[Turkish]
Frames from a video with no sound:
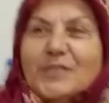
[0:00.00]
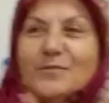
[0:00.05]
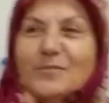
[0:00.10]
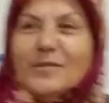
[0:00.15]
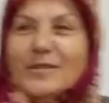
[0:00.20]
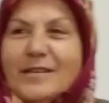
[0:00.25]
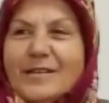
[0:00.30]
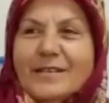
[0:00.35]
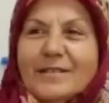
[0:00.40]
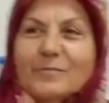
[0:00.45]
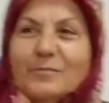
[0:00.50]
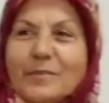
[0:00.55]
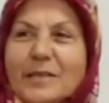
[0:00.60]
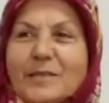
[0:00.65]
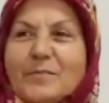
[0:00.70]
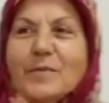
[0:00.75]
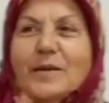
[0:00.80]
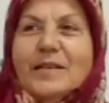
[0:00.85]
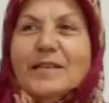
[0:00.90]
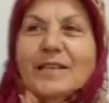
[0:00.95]
işimi e,
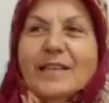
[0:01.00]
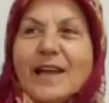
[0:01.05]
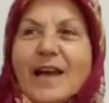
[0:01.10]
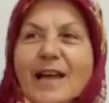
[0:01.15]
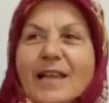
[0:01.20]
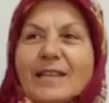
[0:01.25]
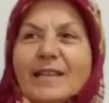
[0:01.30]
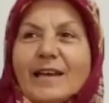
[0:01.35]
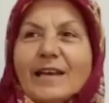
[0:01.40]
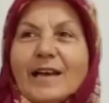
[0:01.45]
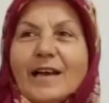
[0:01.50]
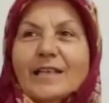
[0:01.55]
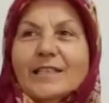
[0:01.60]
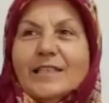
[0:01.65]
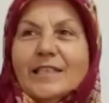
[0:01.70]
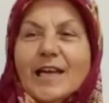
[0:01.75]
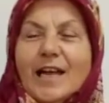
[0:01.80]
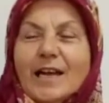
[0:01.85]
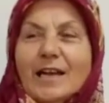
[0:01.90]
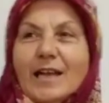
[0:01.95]
bitmedi daha da
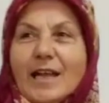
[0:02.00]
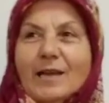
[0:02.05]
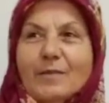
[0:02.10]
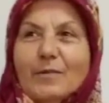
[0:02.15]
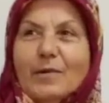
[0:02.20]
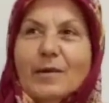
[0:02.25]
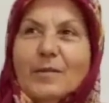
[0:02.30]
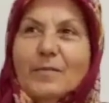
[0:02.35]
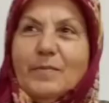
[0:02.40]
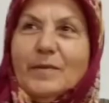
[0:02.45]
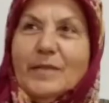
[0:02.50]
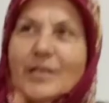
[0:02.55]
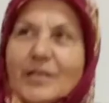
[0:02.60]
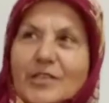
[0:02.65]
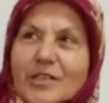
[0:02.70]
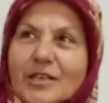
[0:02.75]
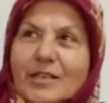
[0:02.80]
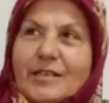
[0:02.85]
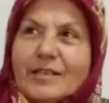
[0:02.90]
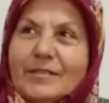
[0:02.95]
astarlanma
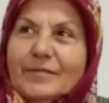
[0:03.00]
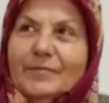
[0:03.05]
yapılacak.